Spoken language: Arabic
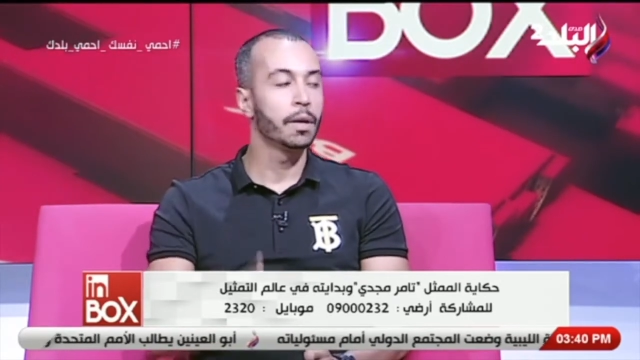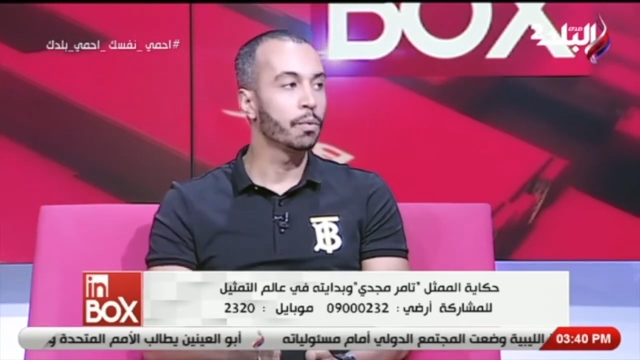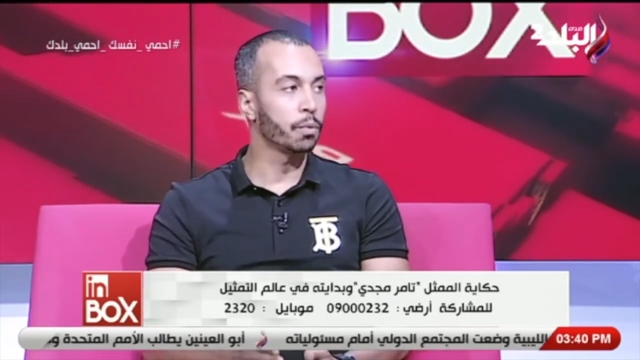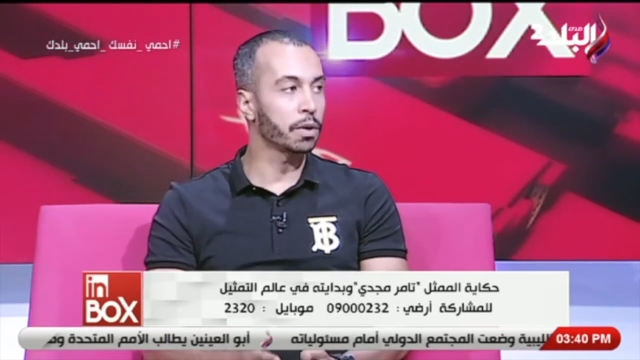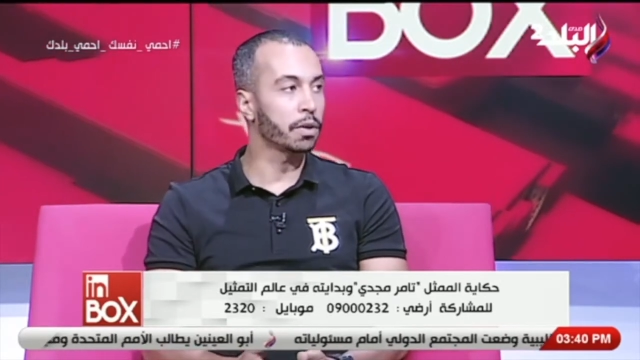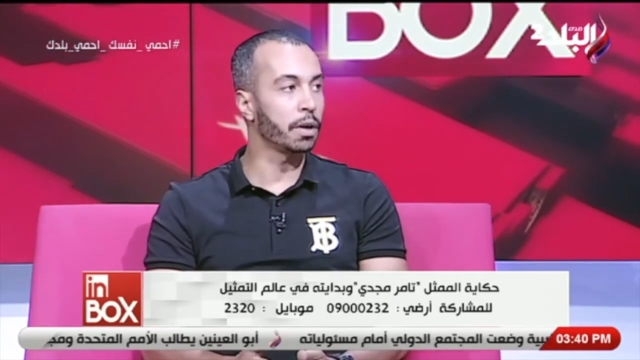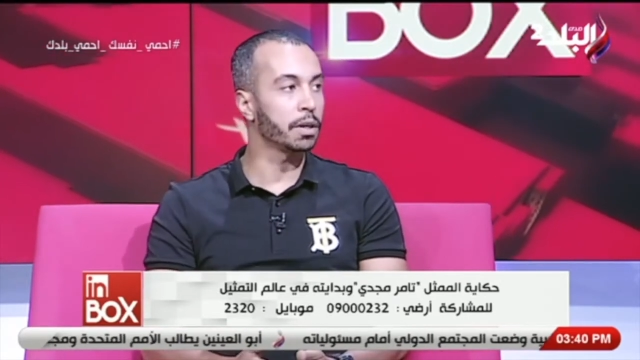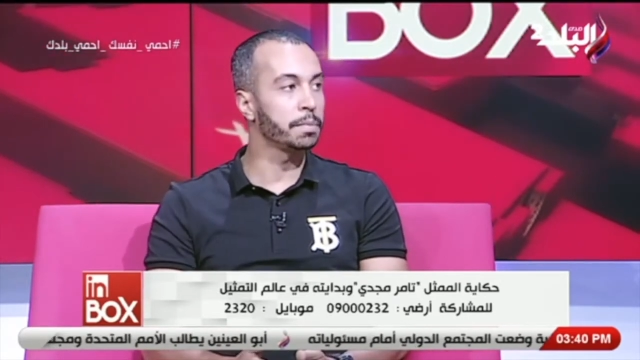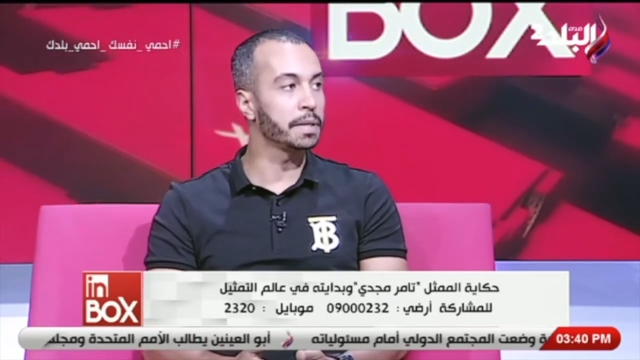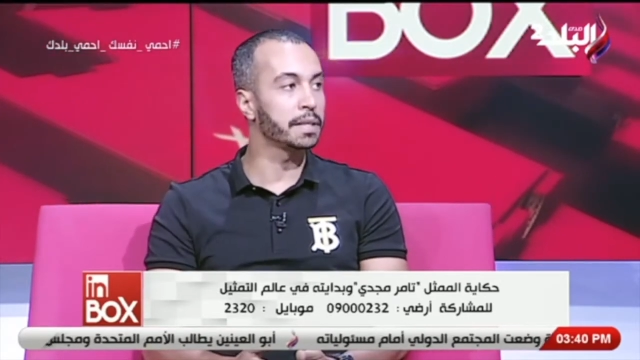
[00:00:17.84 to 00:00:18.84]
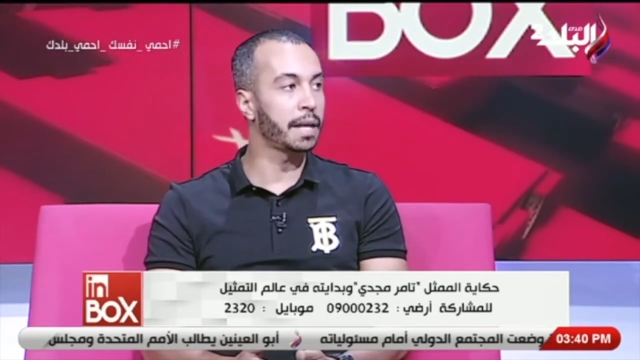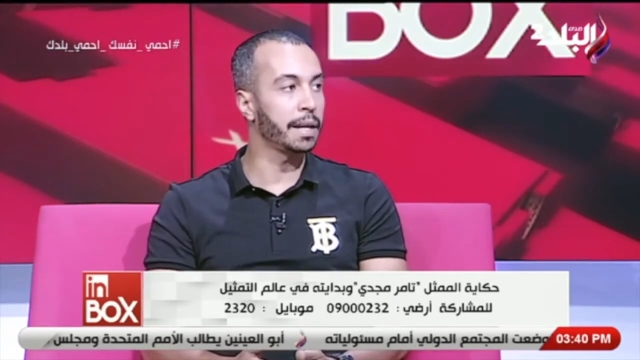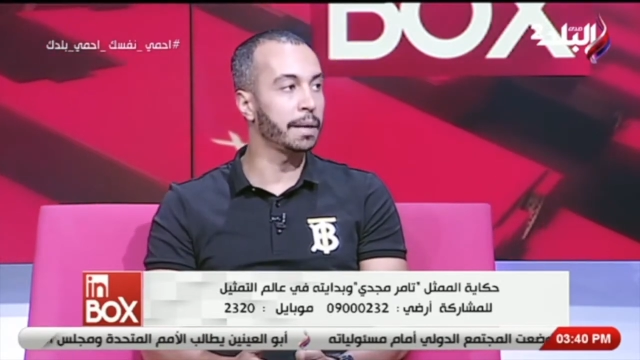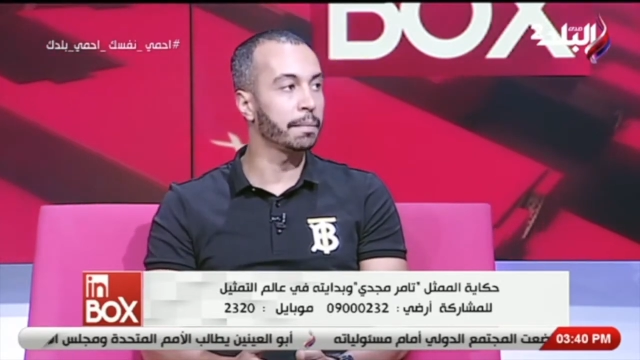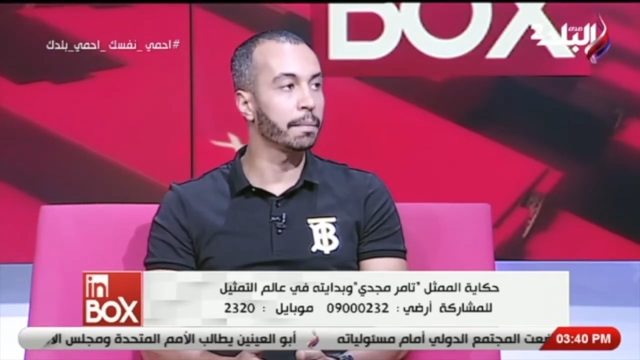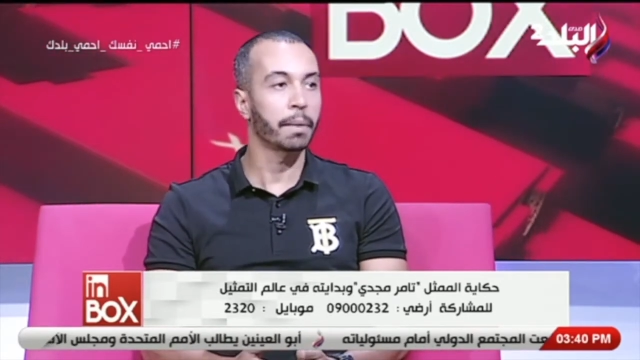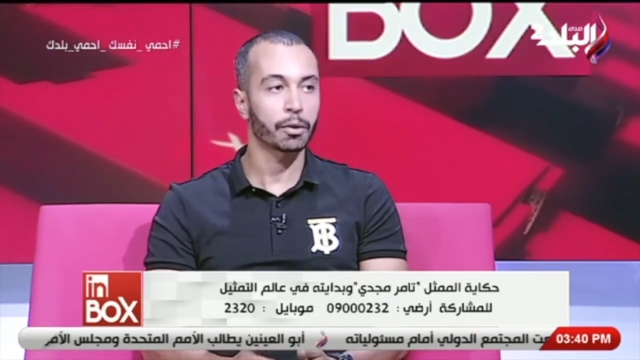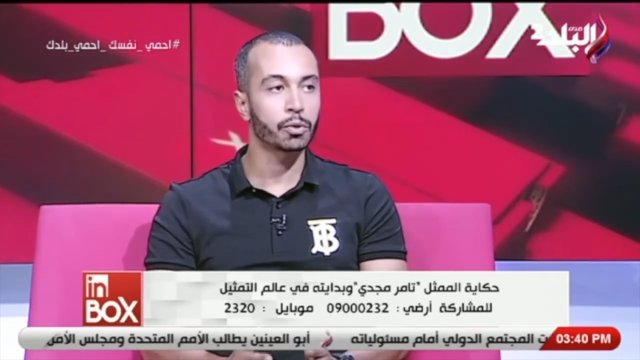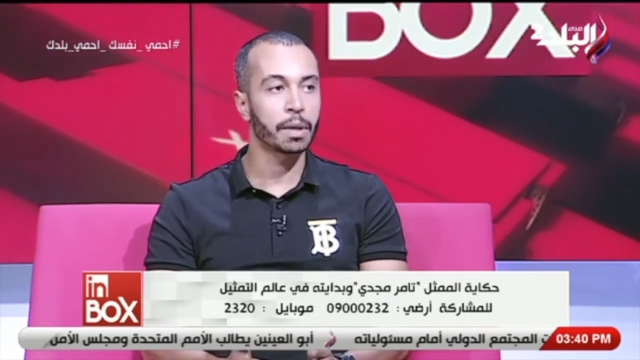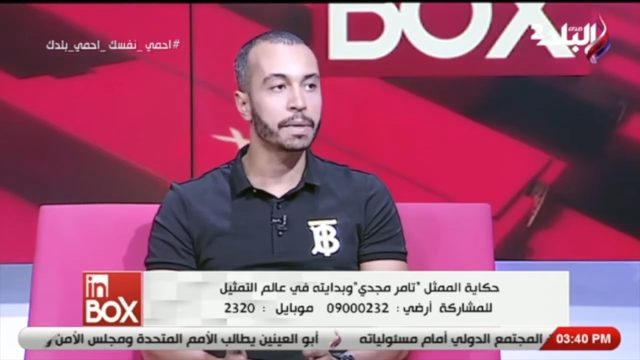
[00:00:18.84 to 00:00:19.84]
والقائد بيتكلم
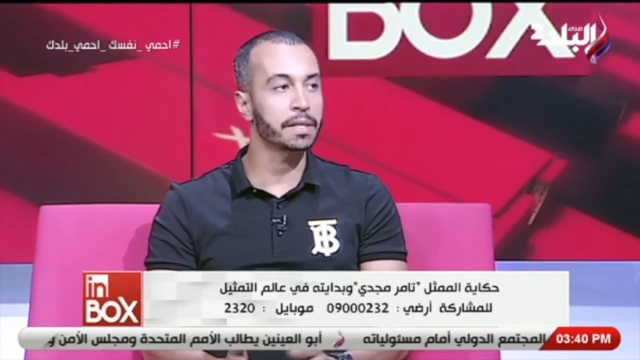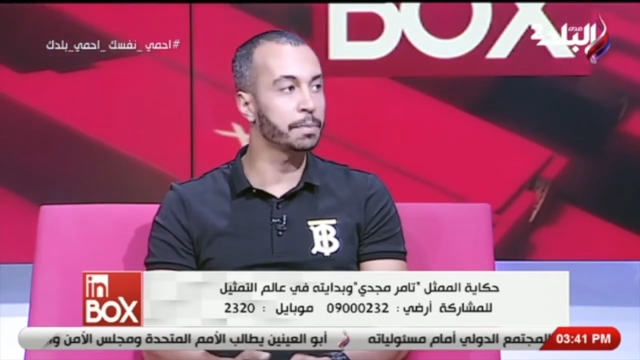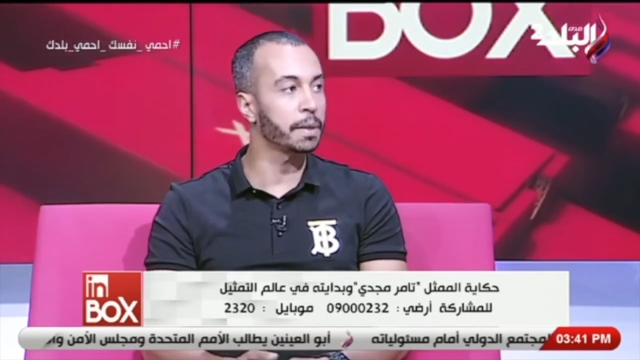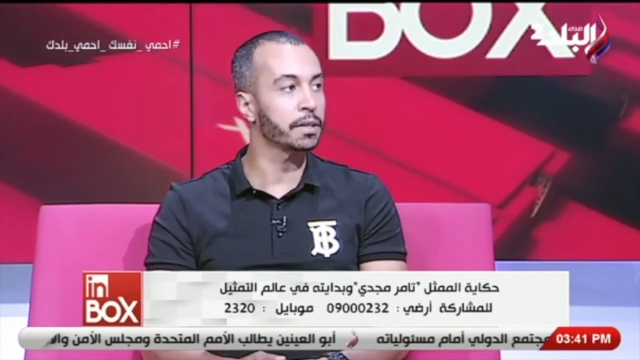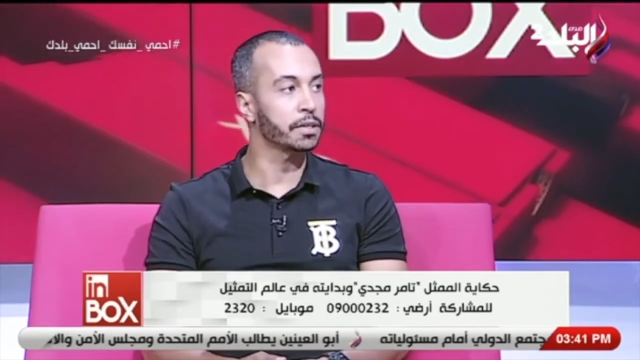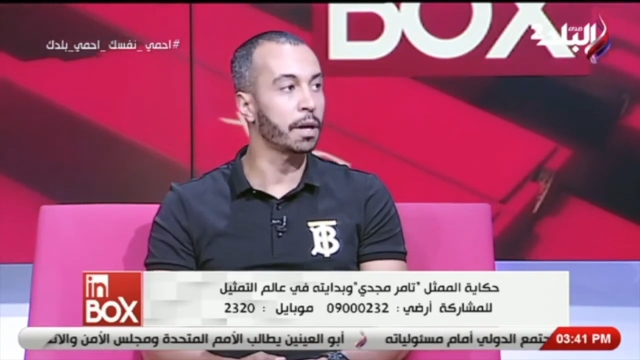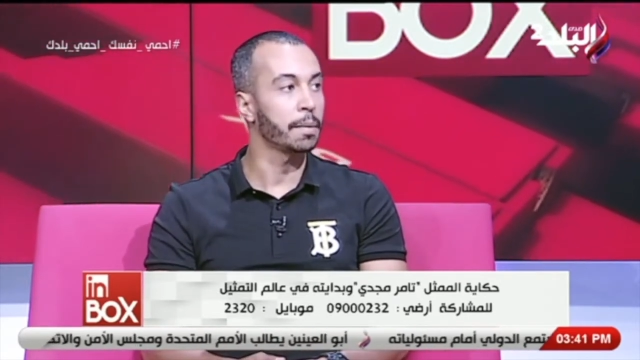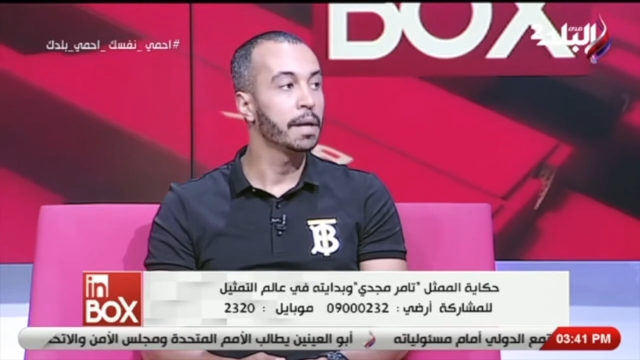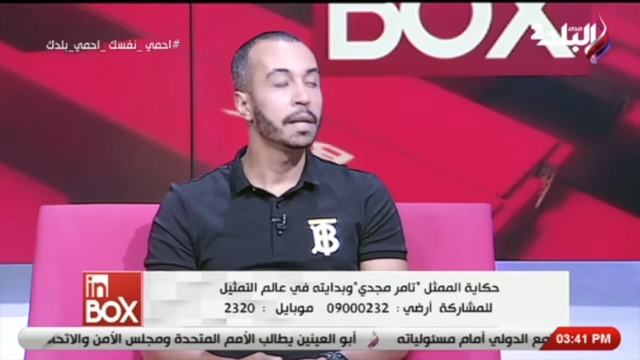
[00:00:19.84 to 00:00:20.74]
برضه ده بالنسبه لنا صعب